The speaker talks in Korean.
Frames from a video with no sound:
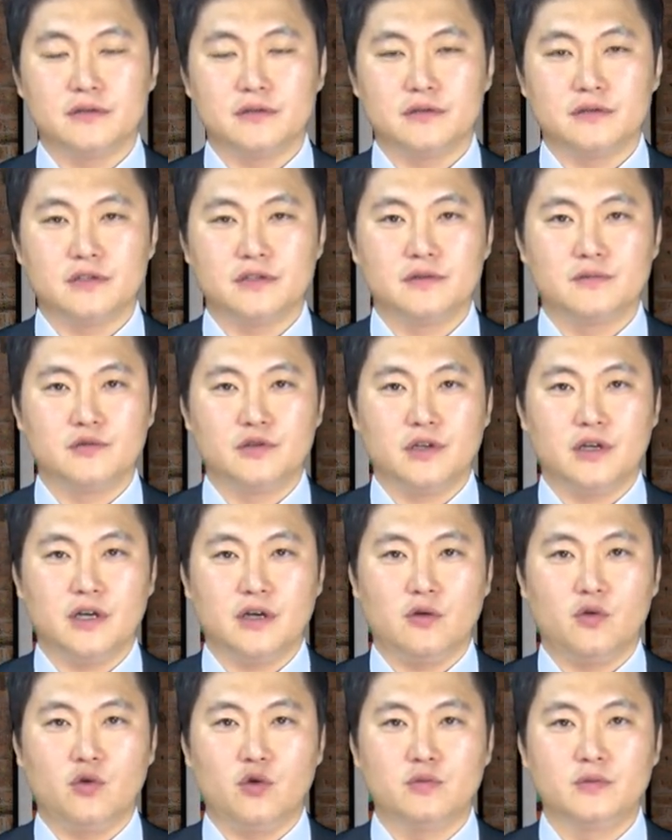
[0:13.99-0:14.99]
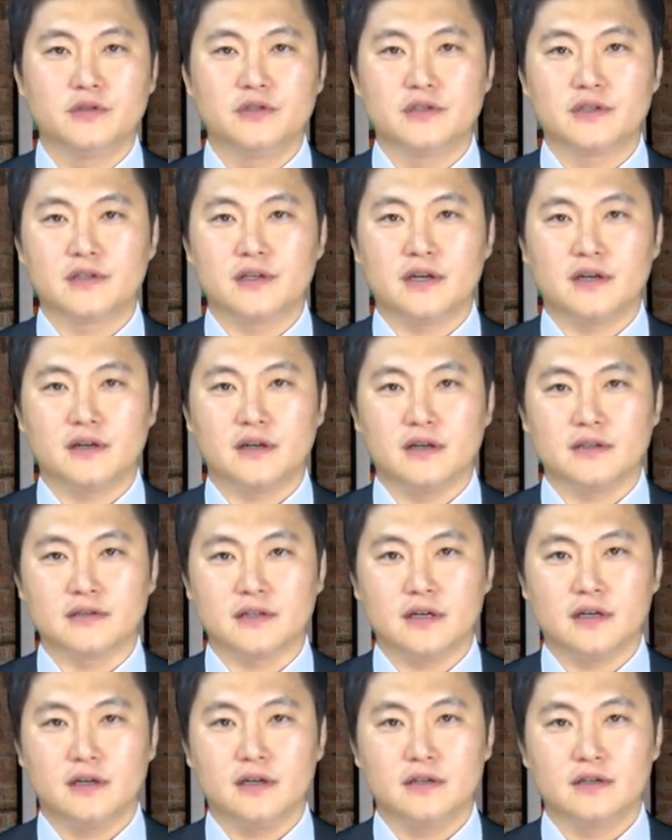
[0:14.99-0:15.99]
실무의 5분 특강
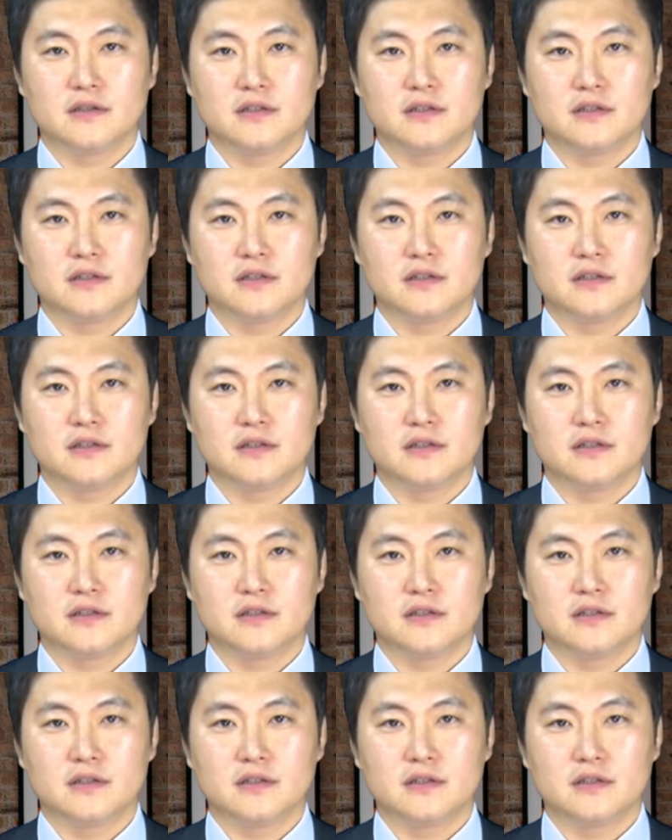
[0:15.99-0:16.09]
강사